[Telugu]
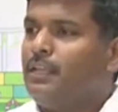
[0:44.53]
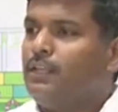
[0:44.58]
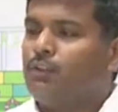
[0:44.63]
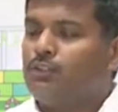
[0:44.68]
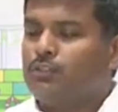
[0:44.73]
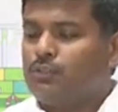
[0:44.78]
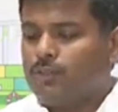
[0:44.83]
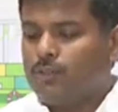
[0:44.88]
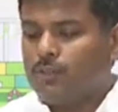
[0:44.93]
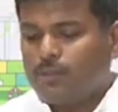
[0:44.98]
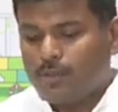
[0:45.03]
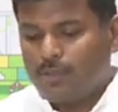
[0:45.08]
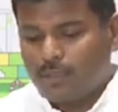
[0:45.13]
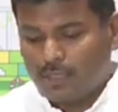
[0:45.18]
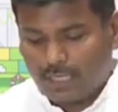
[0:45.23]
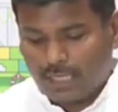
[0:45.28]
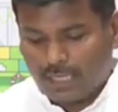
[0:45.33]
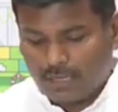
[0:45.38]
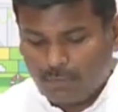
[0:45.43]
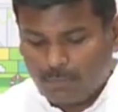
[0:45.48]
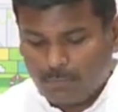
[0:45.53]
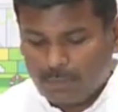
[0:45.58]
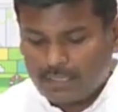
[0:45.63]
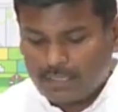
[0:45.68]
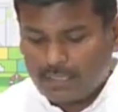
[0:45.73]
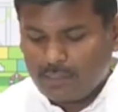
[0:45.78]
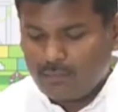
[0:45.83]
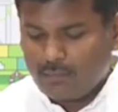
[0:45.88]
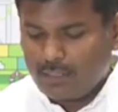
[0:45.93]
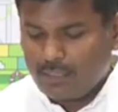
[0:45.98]
ఈరోజు
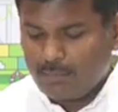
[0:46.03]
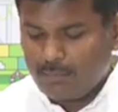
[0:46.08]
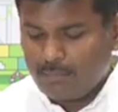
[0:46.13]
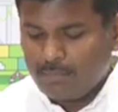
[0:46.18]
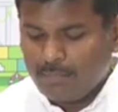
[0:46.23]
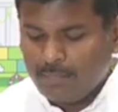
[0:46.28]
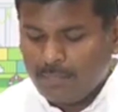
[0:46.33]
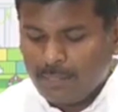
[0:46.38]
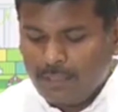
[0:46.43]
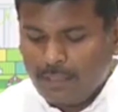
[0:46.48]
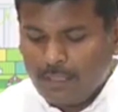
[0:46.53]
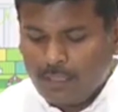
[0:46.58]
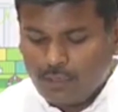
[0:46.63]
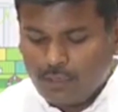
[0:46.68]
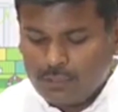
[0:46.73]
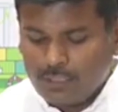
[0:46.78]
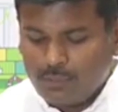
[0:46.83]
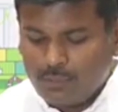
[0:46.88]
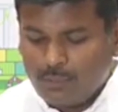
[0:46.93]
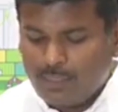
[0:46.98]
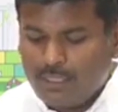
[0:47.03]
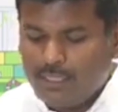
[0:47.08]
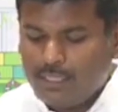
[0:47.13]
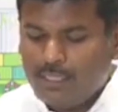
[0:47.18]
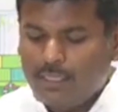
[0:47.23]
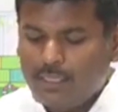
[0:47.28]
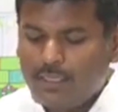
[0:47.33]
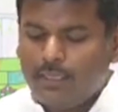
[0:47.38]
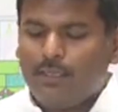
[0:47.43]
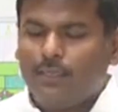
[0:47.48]
గర్వపడతా ఉన్నాం ఈరోజు
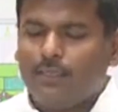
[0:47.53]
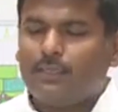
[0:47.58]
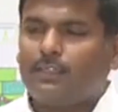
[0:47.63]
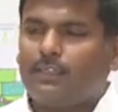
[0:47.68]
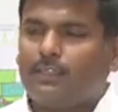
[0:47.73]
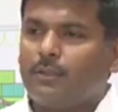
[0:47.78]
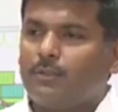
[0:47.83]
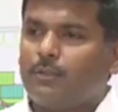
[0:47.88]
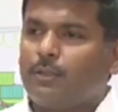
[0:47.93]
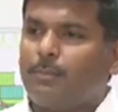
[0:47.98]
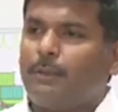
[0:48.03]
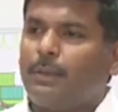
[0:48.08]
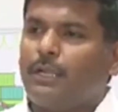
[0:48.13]
ఇటువంటితో